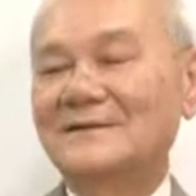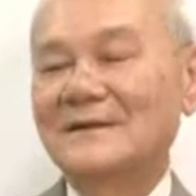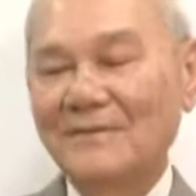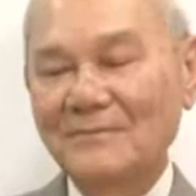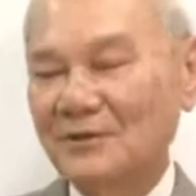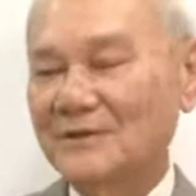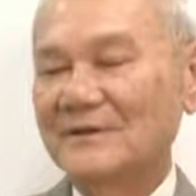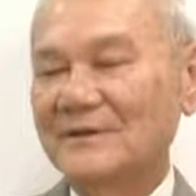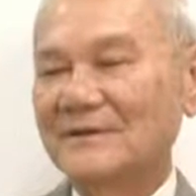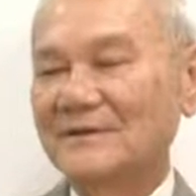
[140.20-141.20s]
ทั้งหมด
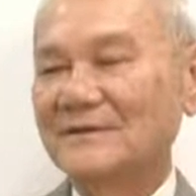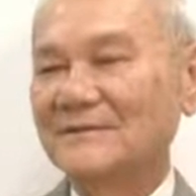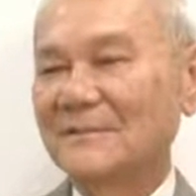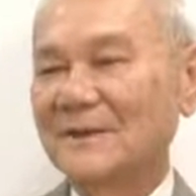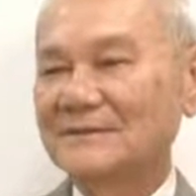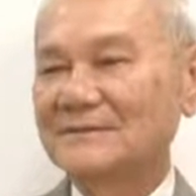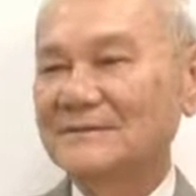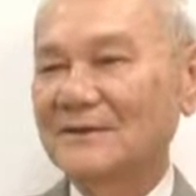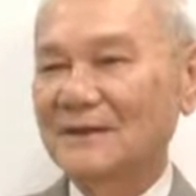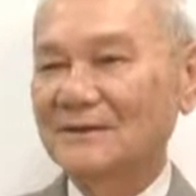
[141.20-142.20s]
เนี่ยมัน
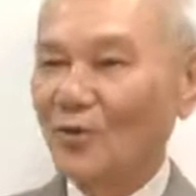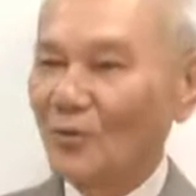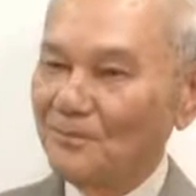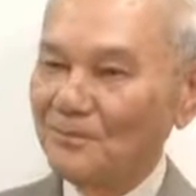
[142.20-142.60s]
จะกระทบ